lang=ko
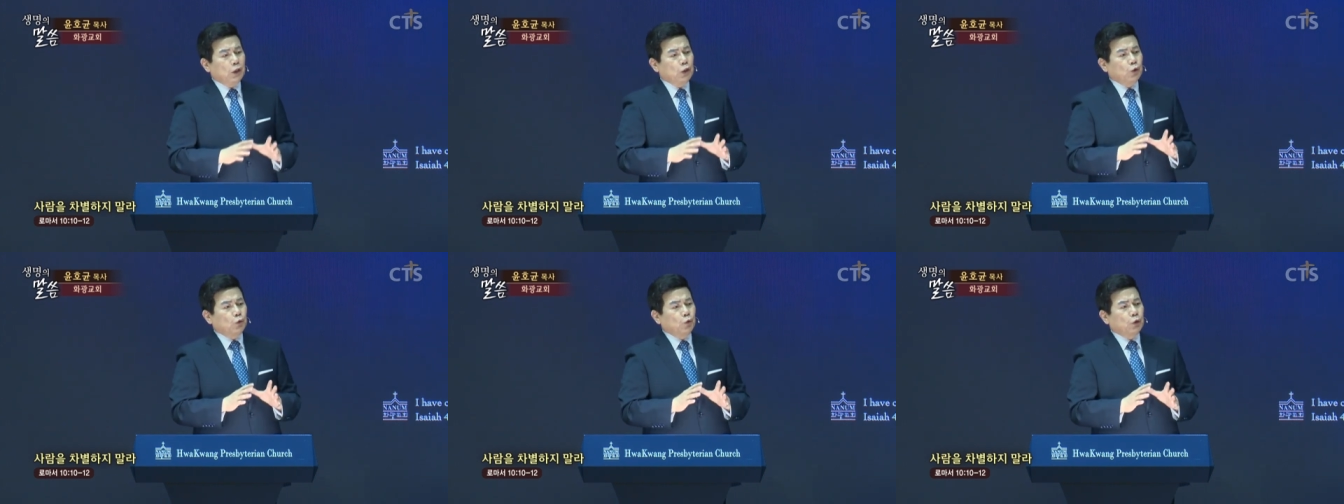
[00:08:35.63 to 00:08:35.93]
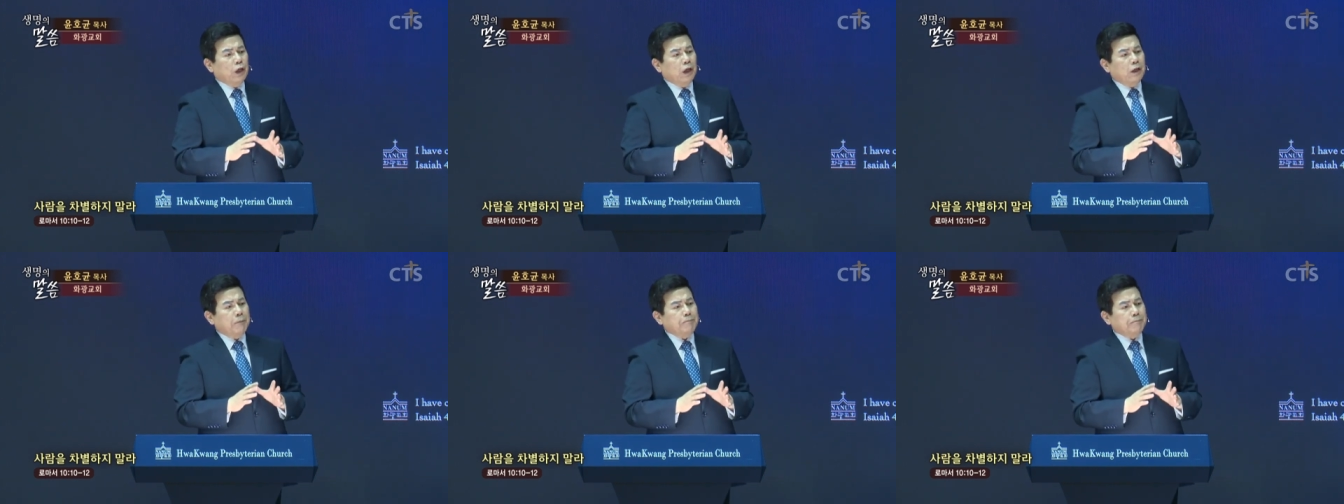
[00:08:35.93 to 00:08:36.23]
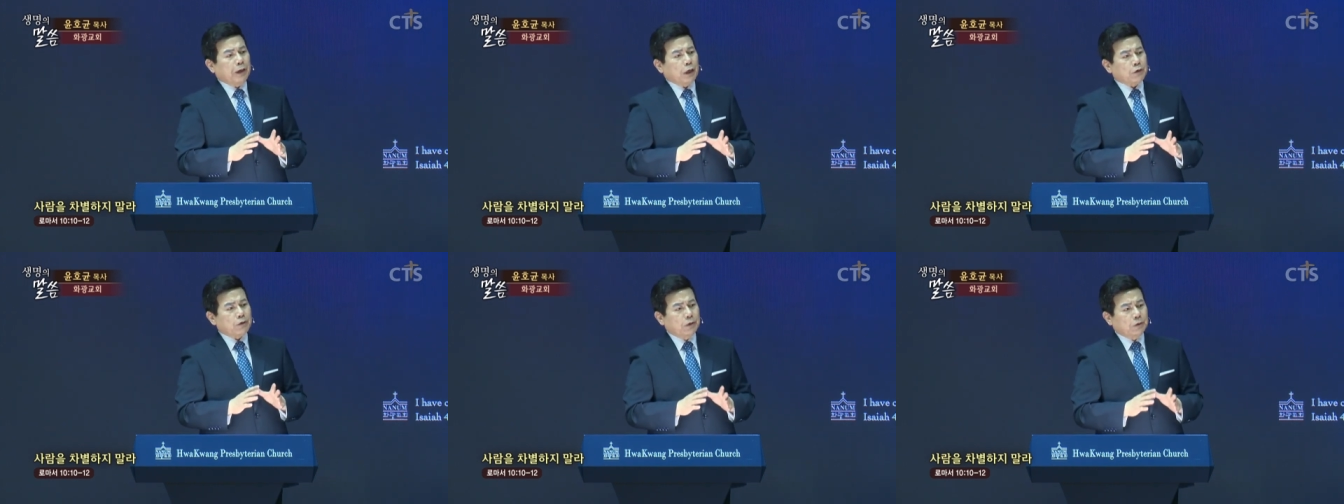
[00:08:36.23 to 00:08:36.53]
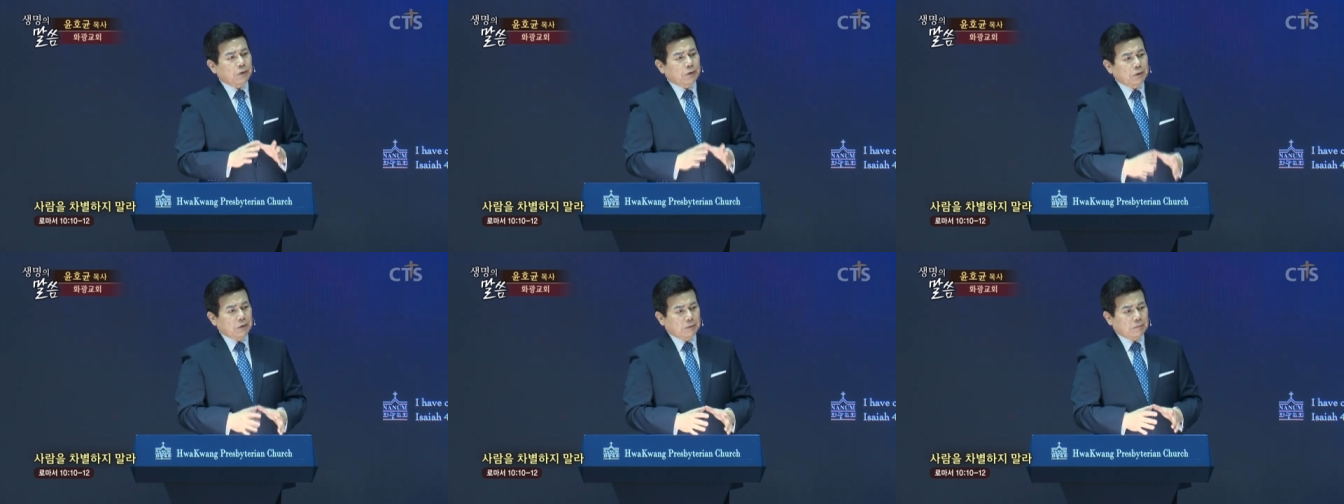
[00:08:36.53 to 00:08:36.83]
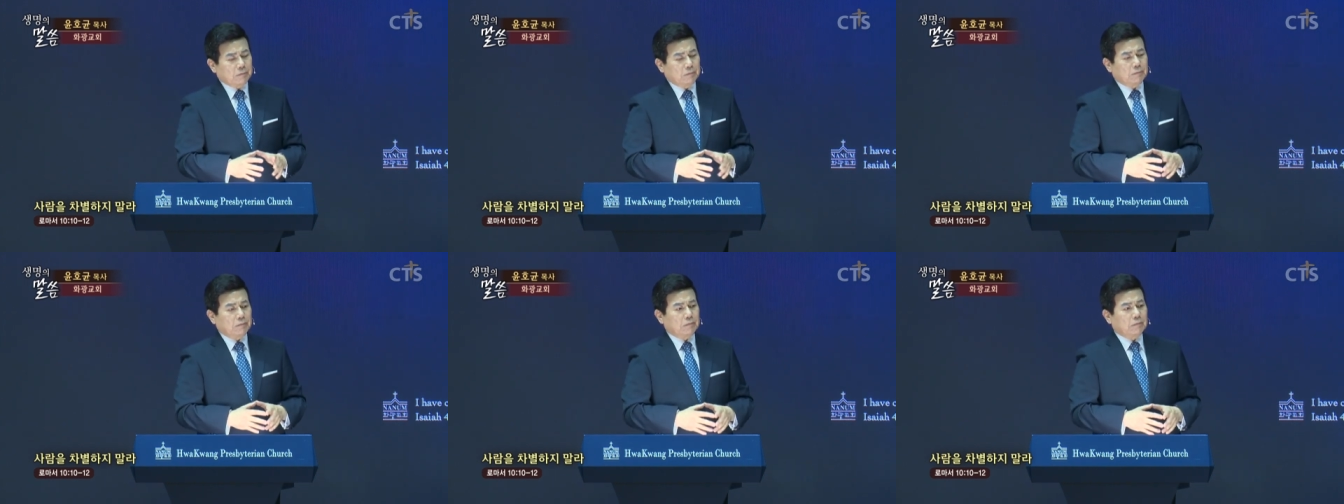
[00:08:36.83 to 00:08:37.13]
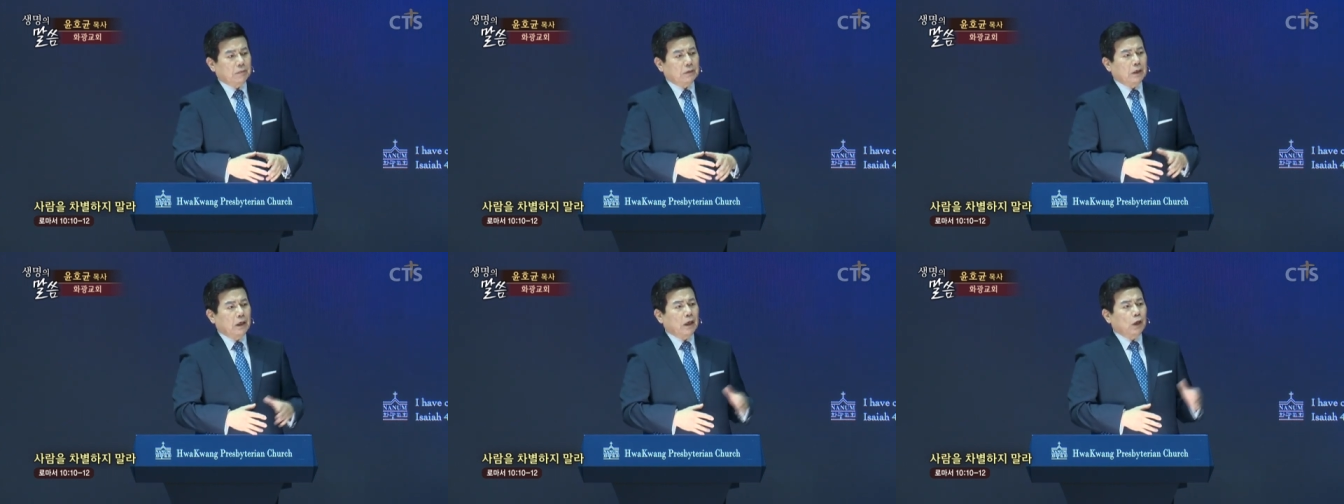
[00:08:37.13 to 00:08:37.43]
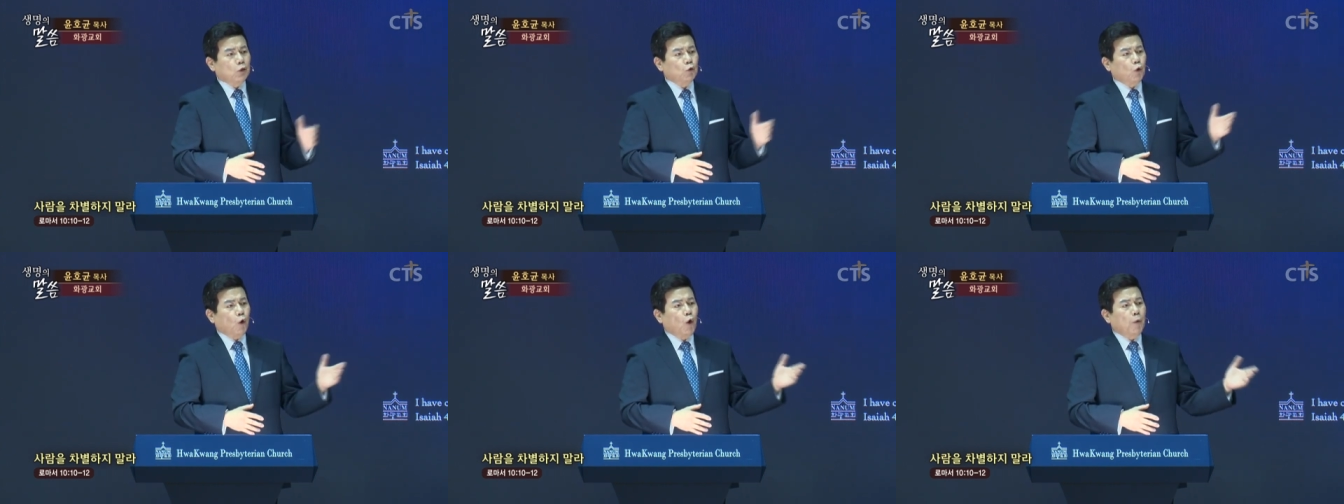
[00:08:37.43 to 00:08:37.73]
유대 백성들은
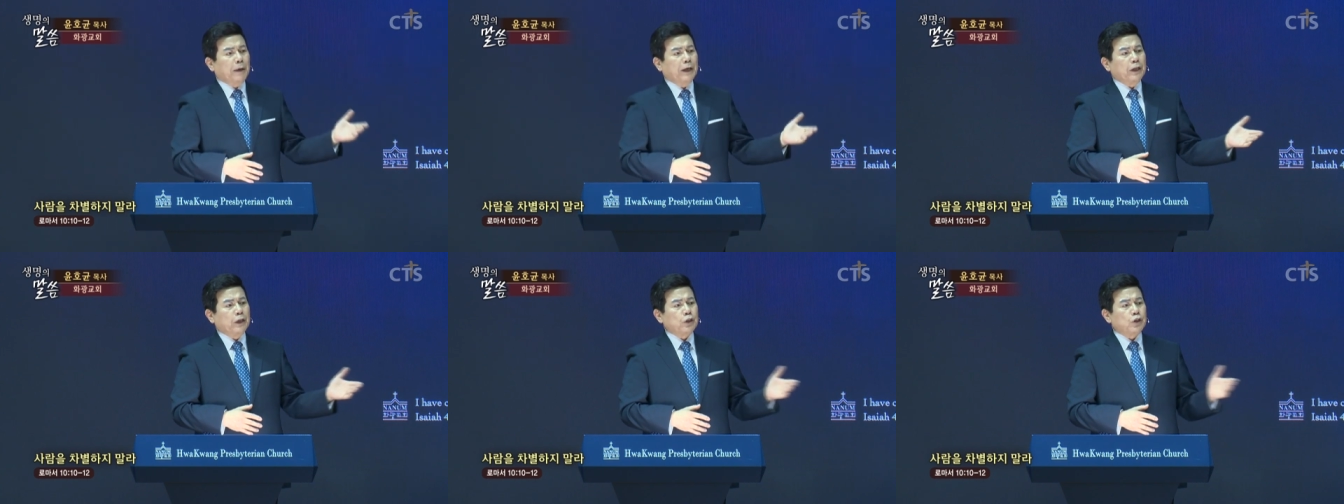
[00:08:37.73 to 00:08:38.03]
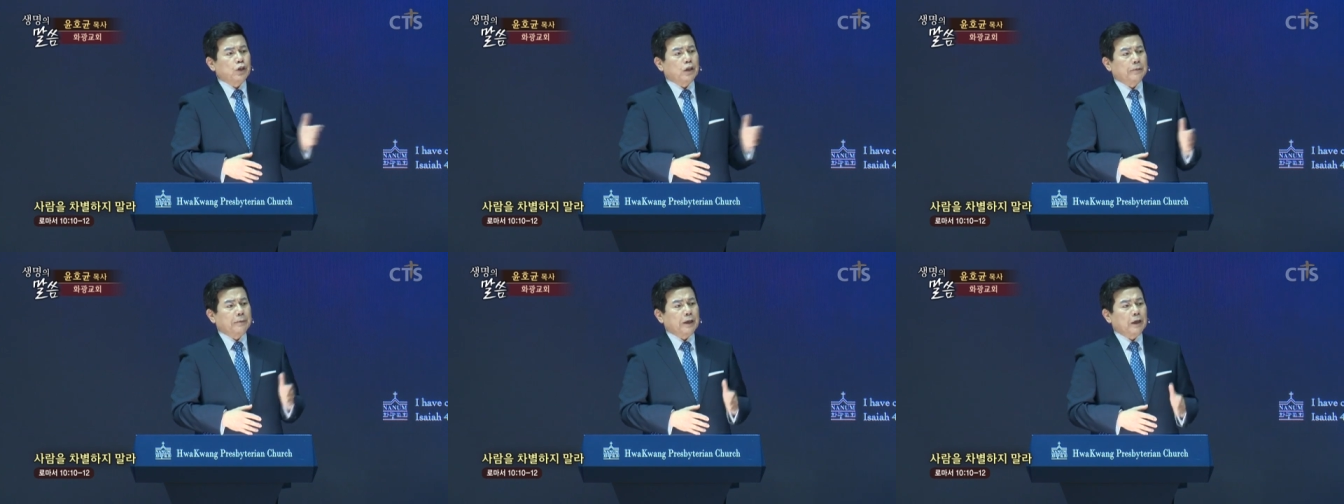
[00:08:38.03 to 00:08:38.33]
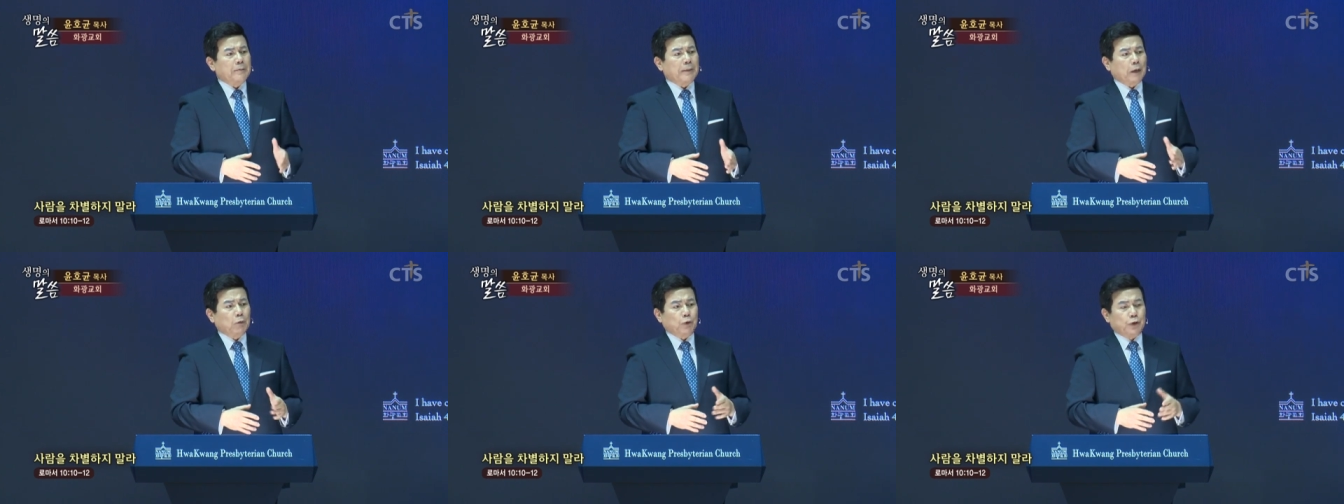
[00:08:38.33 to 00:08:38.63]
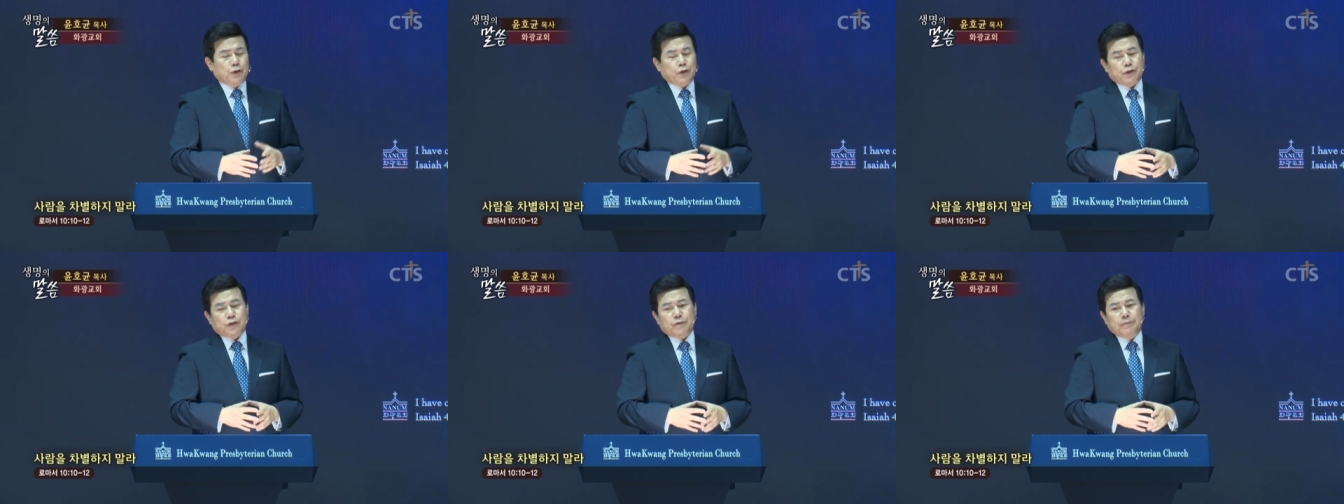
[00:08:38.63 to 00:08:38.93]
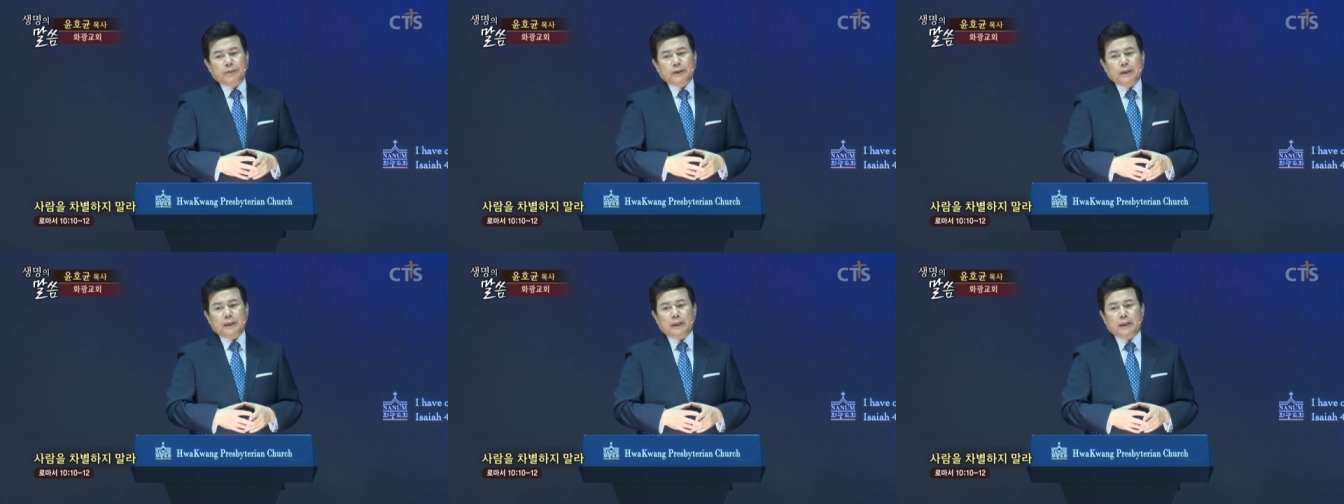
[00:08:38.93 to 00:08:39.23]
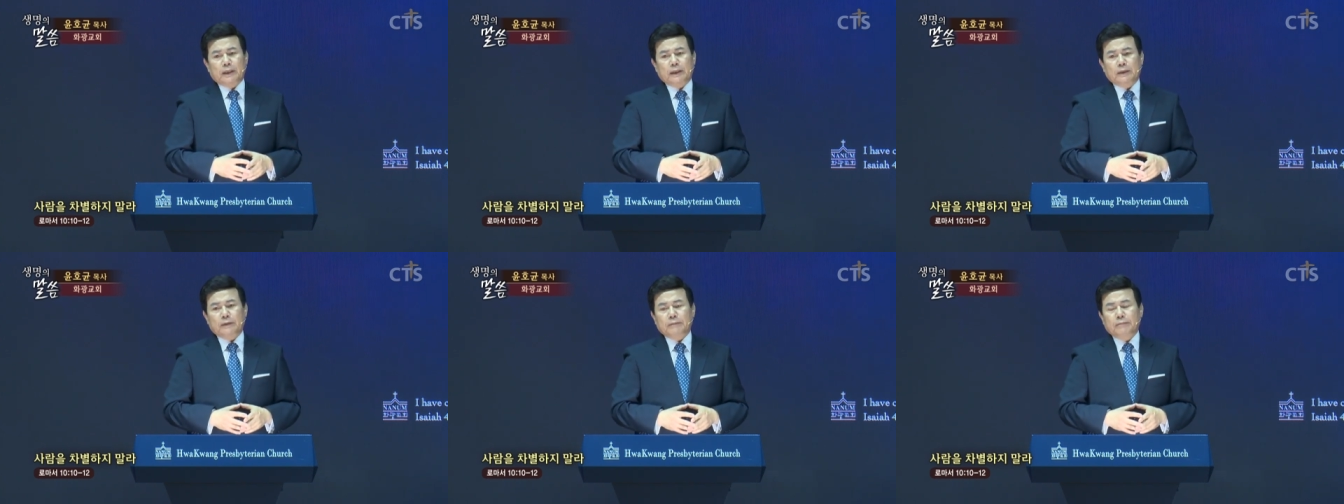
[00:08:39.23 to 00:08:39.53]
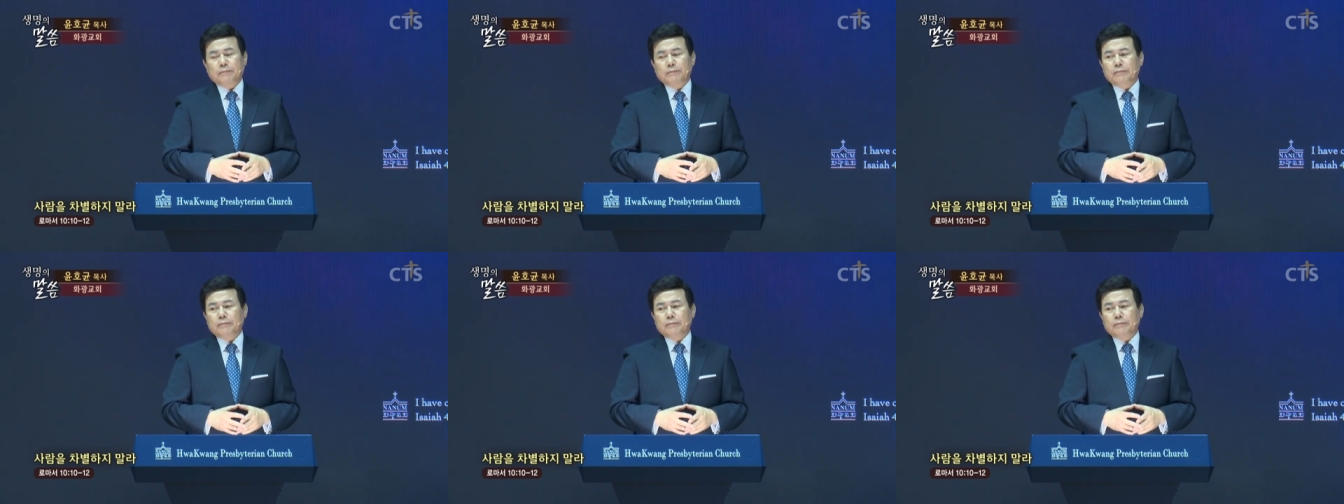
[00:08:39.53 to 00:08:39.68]
로마의 지배를 받고 있었습니다.